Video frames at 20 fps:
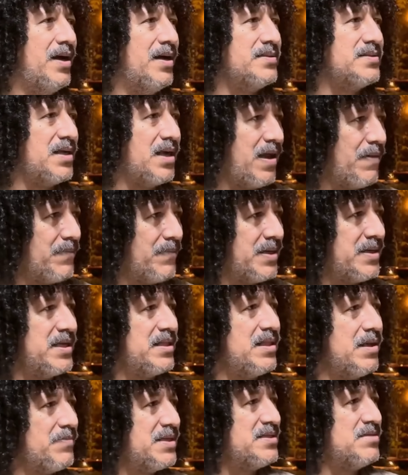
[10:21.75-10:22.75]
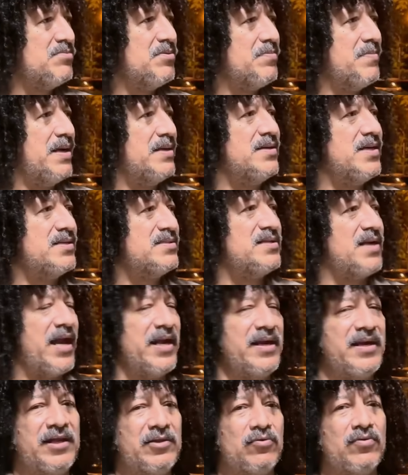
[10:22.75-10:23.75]
Selama kita masih memandang
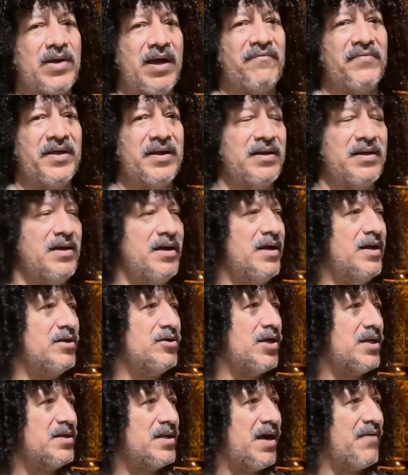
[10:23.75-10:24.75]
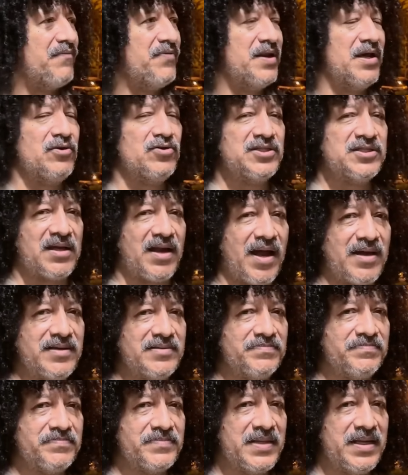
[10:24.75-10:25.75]
selain itu kafir, dan kafir harus serang,